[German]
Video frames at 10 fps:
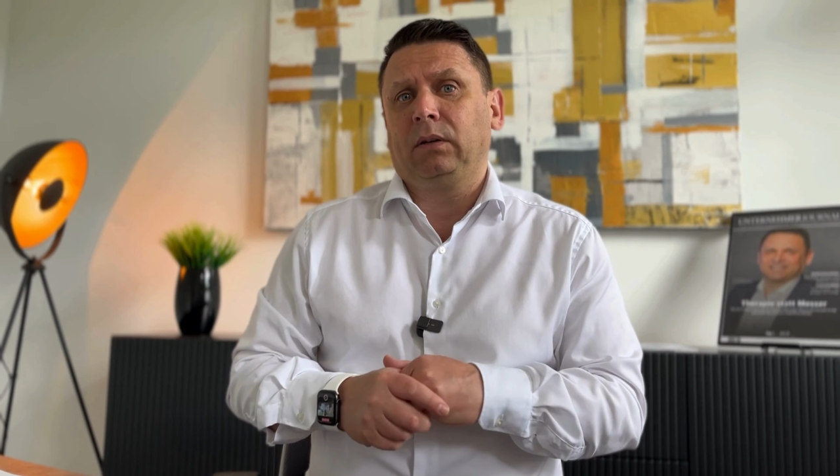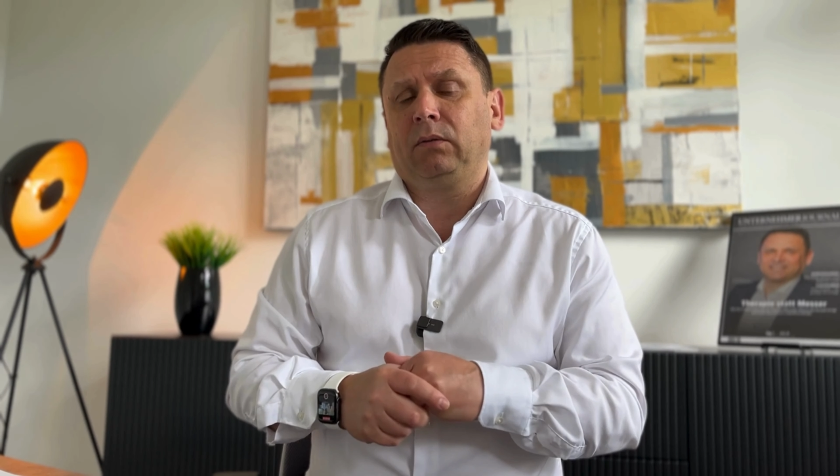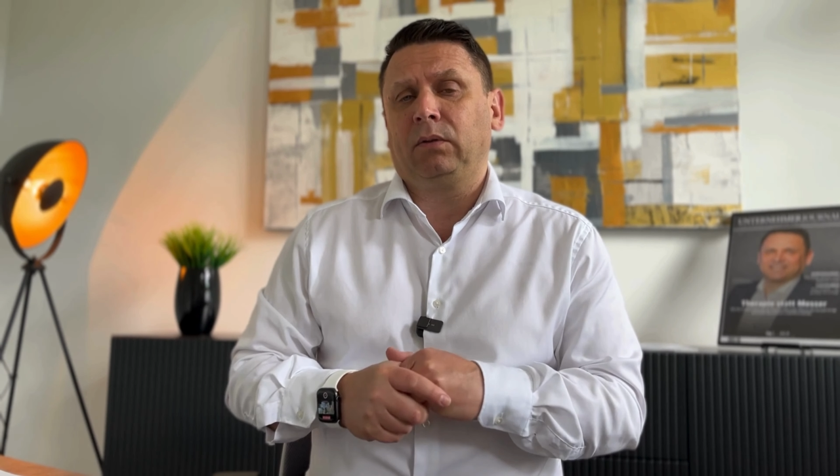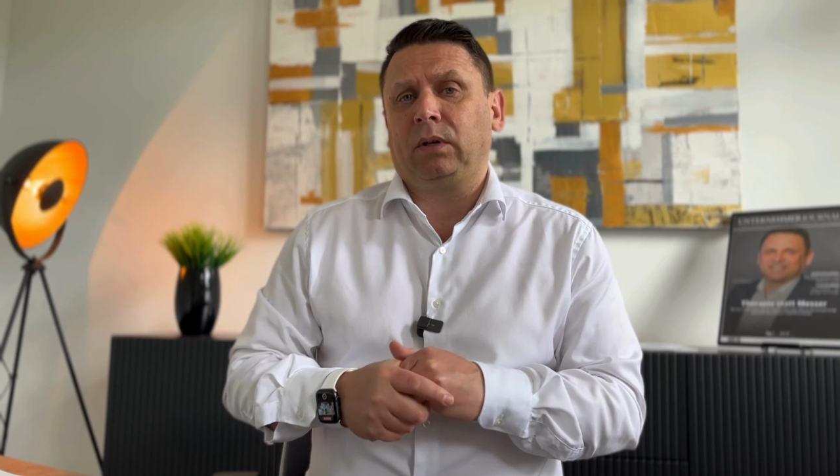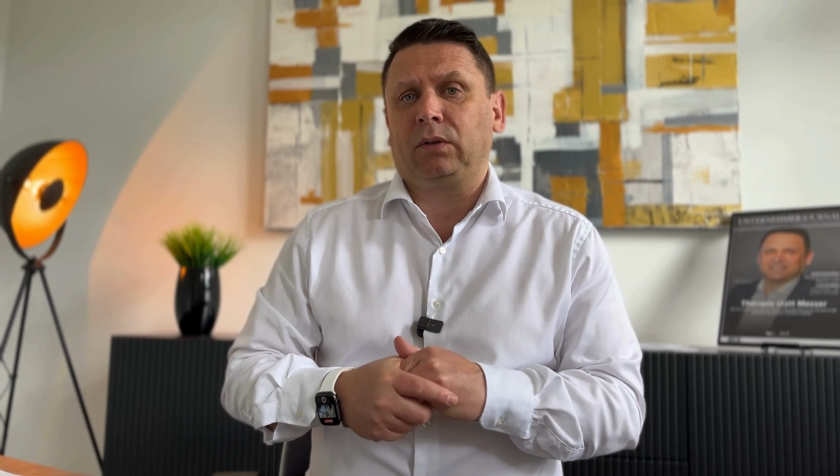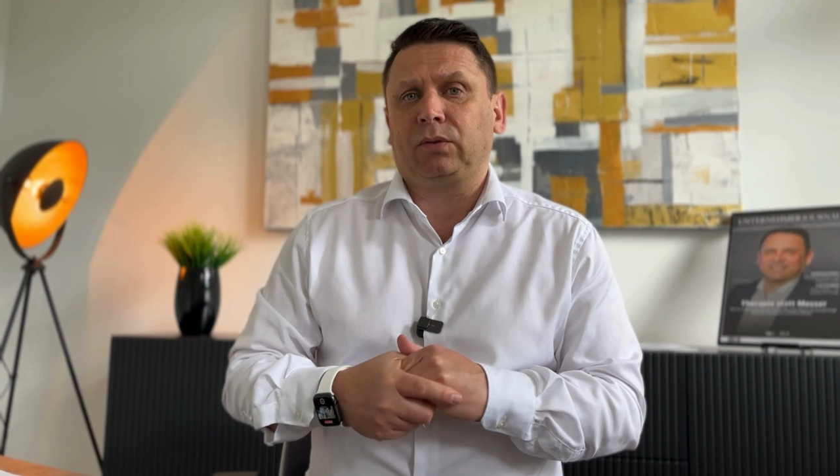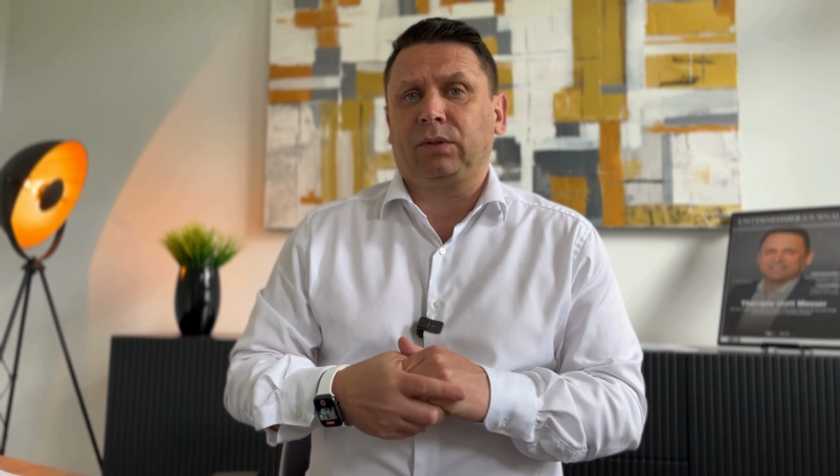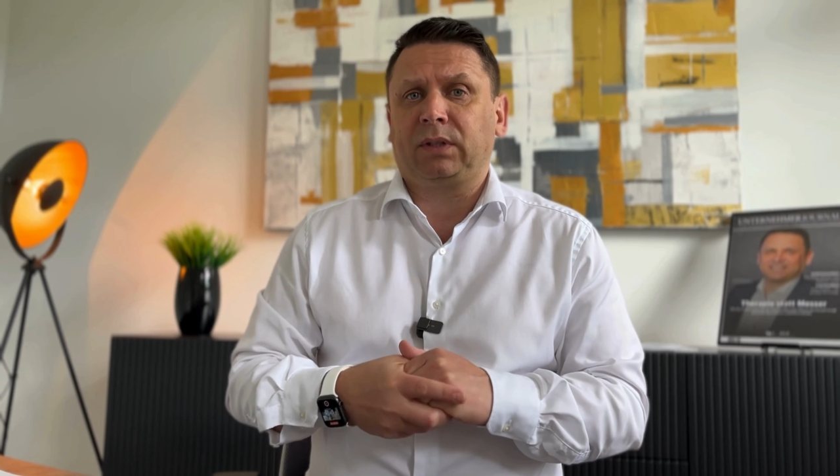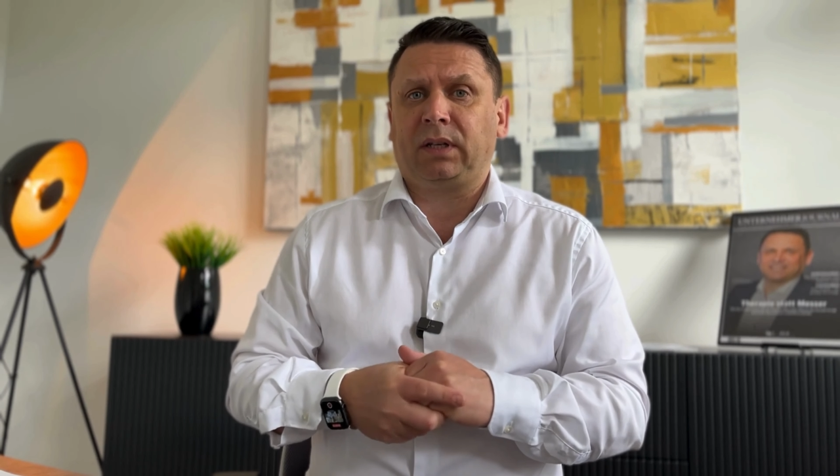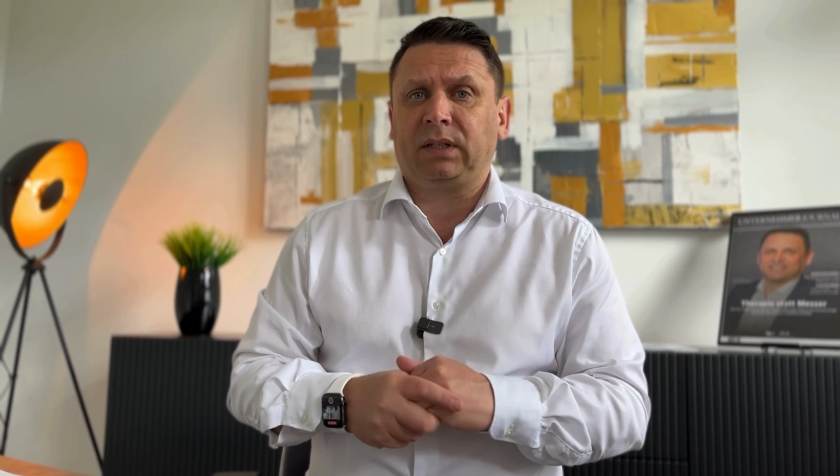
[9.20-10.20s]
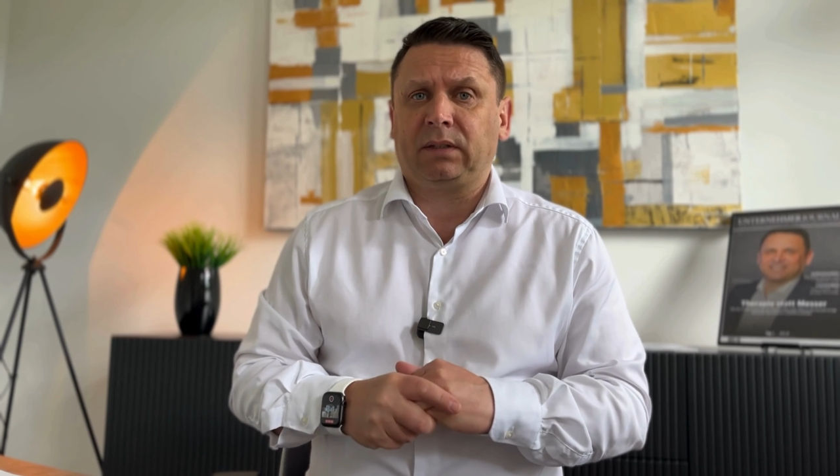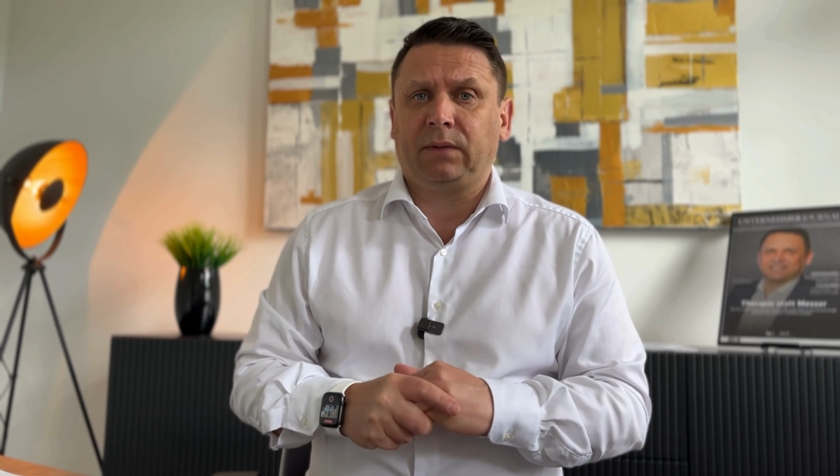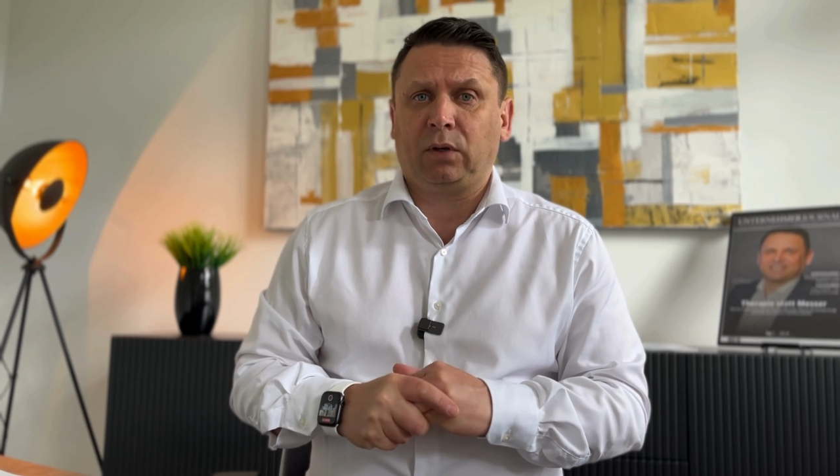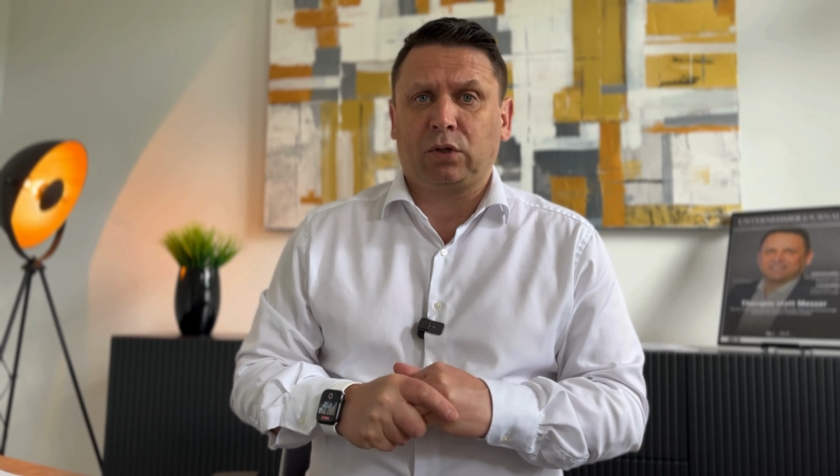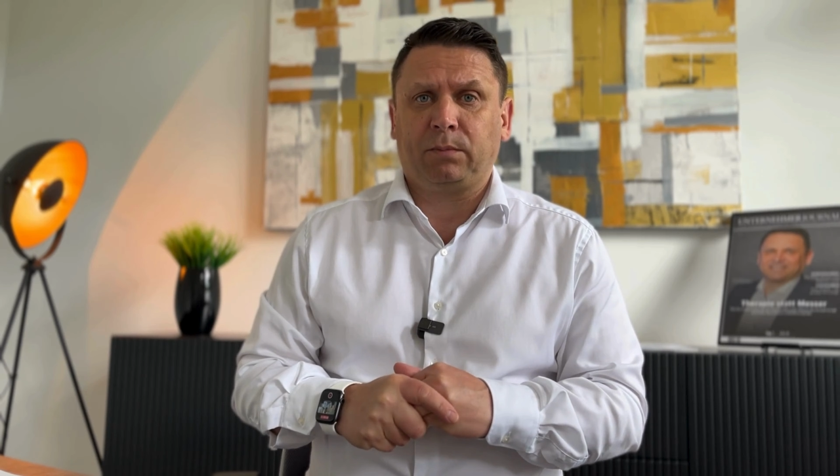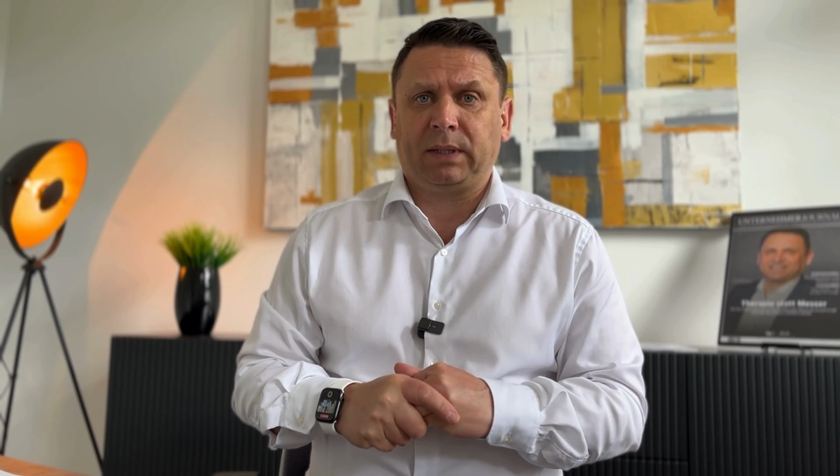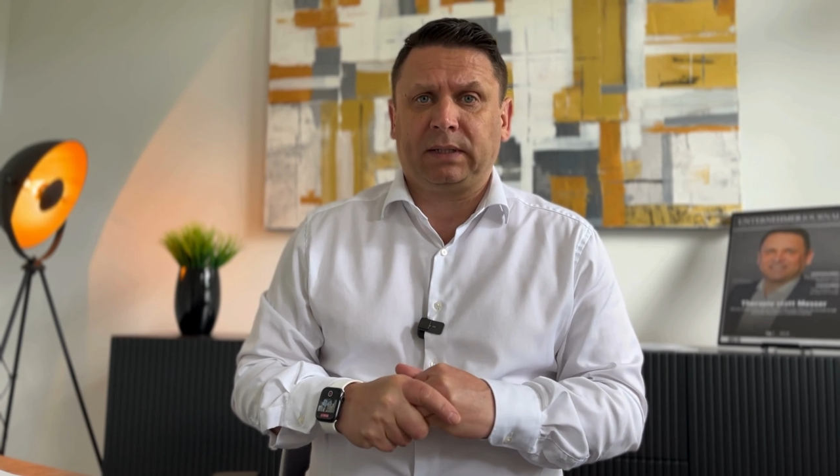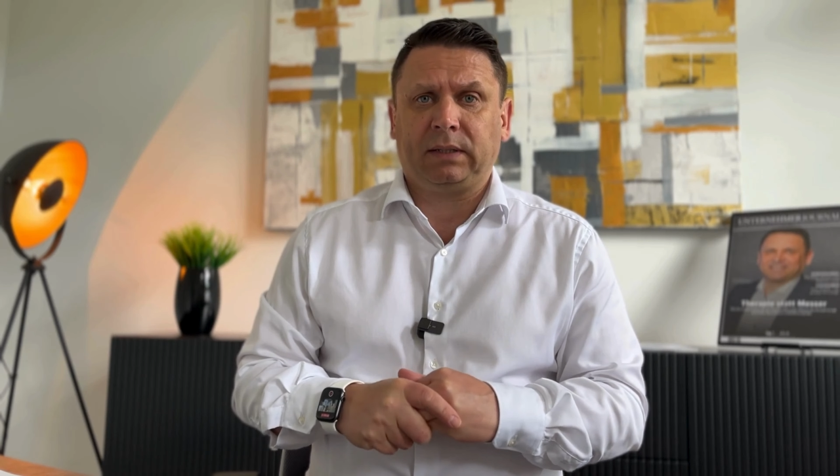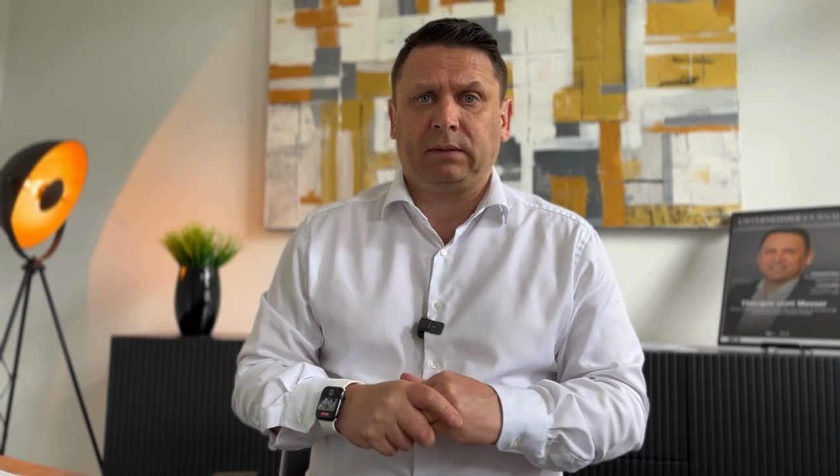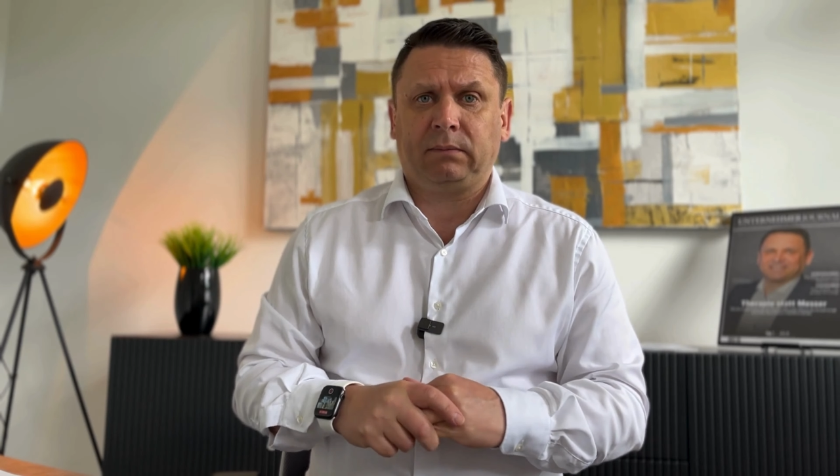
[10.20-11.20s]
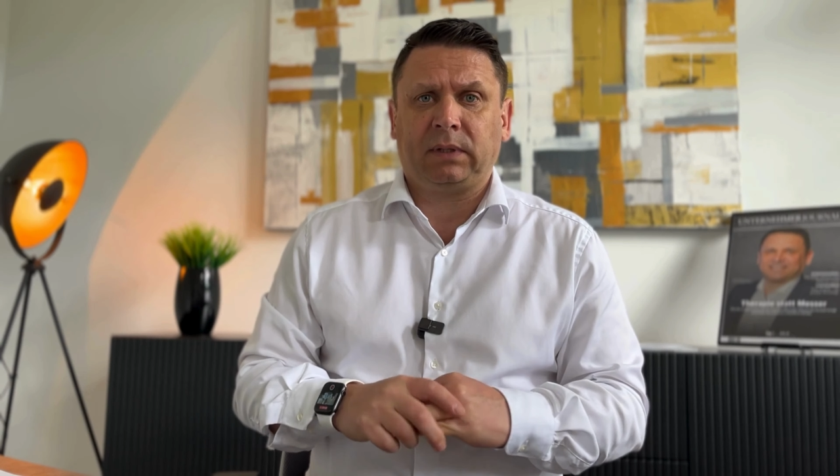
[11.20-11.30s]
oder aus Österreich hatten wir auch schon Patienten.